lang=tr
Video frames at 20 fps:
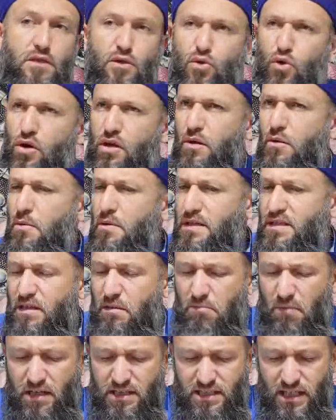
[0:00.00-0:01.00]
Öğrenmemekten
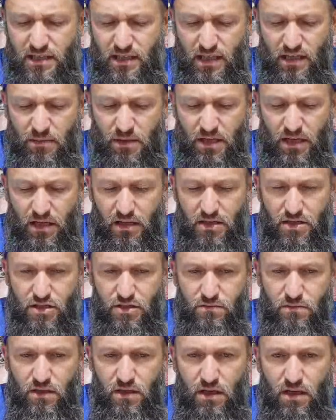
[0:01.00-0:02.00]
maksat ne demek
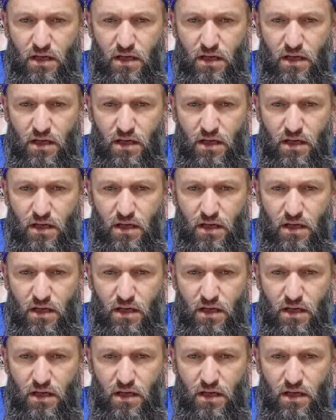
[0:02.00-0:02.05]
kardeşim?